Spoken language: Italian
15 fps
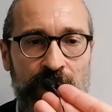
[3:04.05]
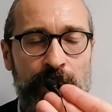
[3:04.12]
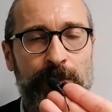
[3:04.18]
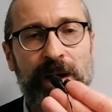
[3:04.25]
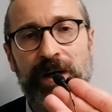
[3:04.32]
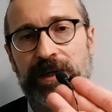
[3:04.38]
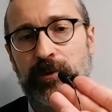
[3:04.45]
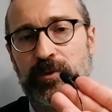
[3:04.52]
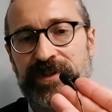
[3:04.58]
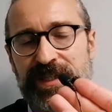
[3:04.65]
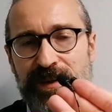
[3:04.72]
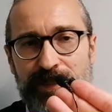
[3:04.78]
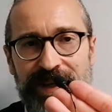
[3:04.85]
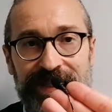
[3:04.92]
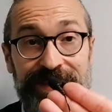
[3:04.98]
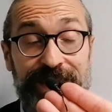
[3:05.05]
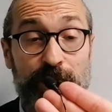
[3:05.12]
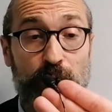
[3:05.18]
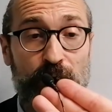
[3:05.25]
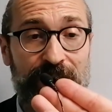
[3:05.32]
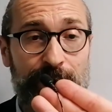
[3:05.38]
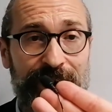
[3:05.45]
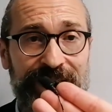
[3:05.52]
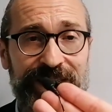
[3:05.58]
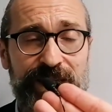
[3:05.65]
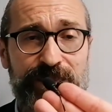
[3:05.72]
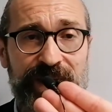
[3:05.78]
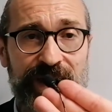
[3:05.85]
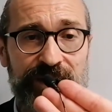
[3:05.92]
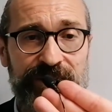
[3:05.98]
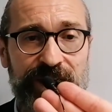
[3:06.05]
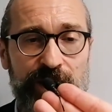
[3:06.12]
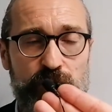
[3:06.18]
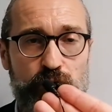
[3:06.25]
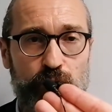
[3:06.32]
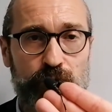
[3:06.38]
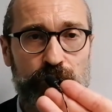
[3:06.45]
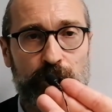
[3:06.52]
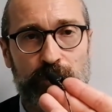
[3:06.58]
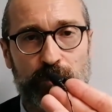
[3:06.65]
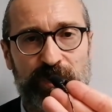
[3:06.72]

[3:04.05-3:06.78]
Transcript: Poi ultimamente con la pandemia si è aggiunto un